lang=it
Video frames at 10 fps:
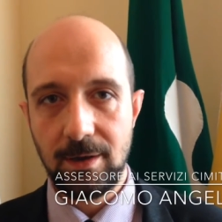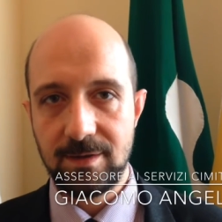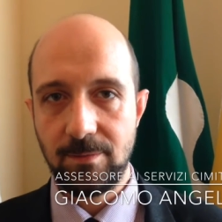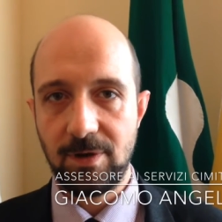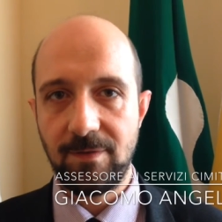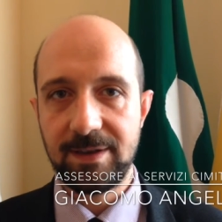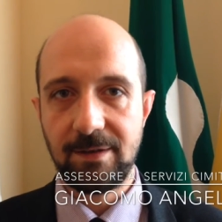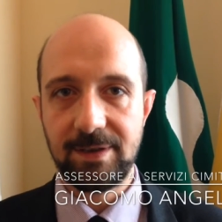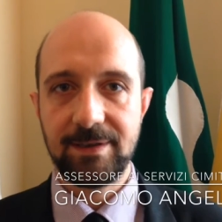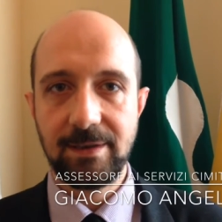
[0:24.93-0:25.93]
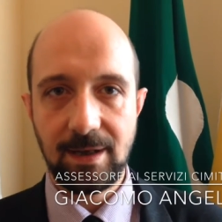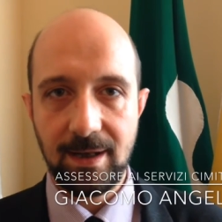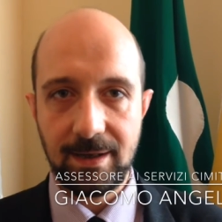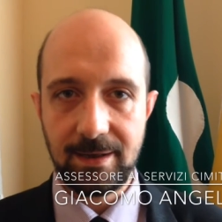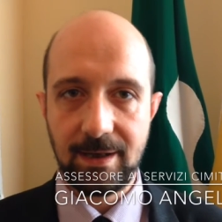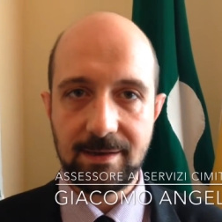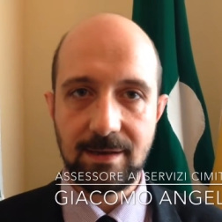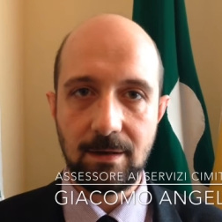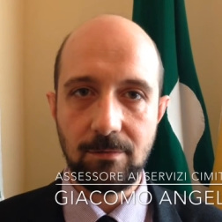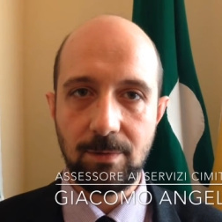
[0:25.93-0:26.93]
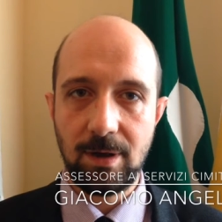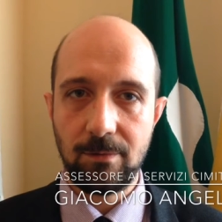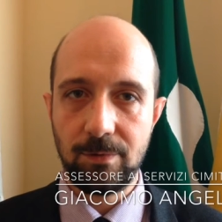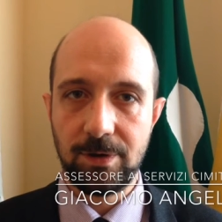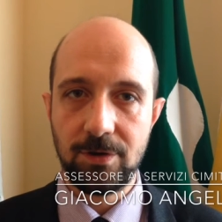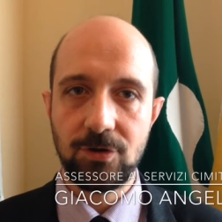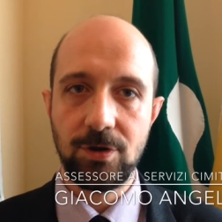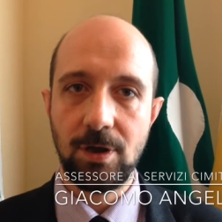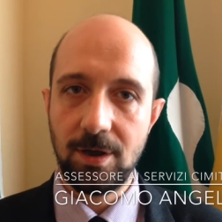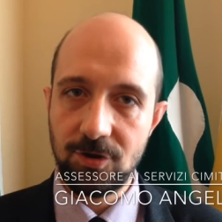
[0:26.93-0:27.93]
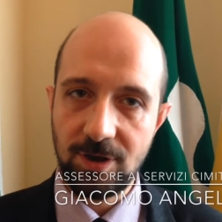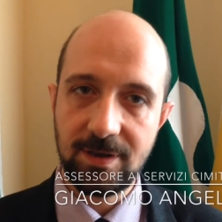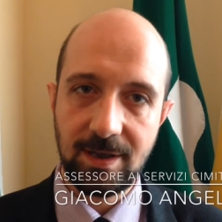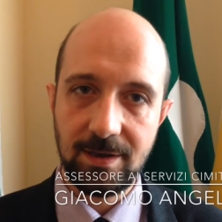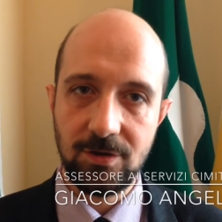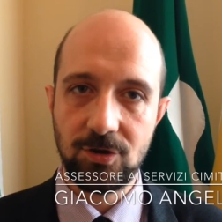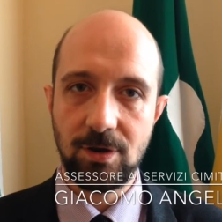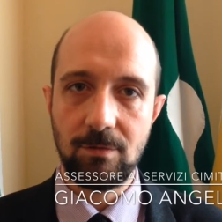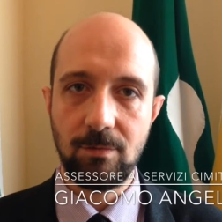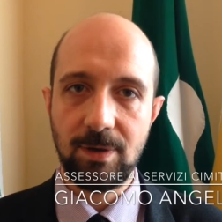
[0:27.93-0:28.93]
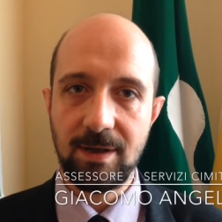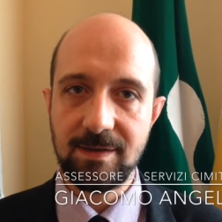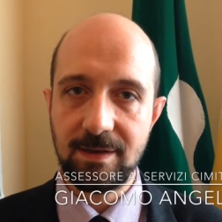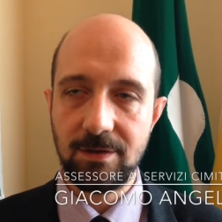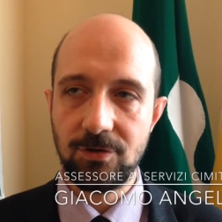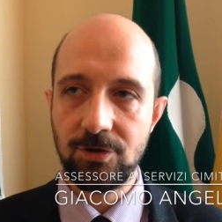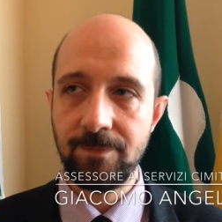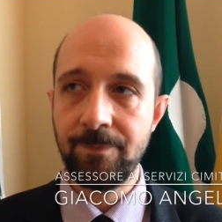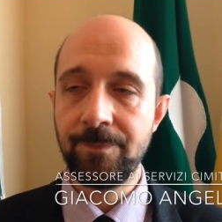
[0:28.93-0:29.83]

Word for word: siamo arrivati a 23 richieste nel 2015 e già 13 nel 2016,